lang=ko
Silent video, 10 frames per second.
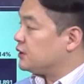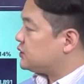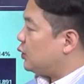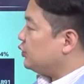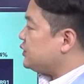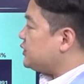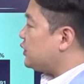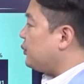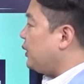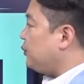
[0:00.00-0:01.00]
자, 오늘
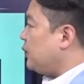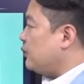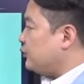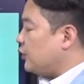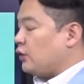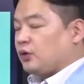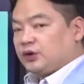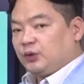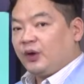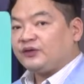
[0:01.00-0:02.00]
실적
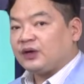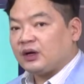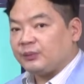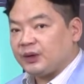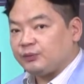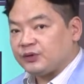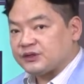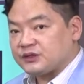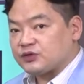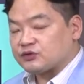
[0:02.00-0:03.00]
발표하면서 이 회사가 발표한
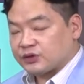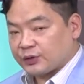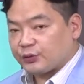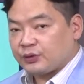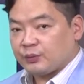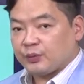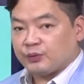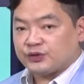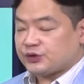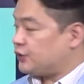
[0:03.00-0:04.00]
실적 자료를 한번
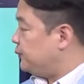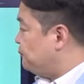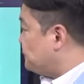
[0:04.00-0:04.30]
보시죠.